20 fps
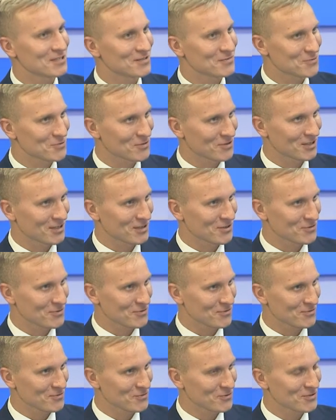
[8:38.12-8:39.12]
все
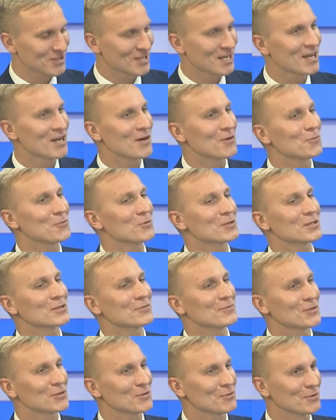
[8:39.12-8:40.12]
хорошо в ночь. Утром,
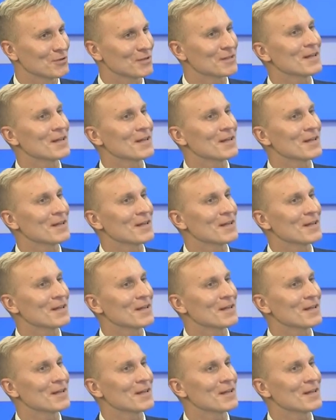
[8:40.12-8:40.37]
начинается...